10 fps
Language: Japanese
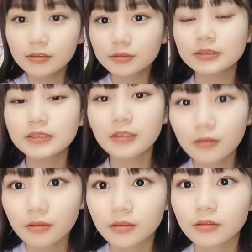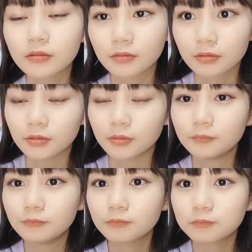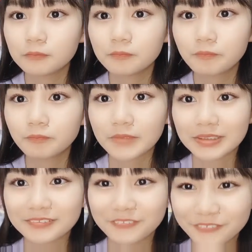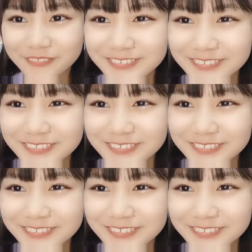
そしたらなんかあの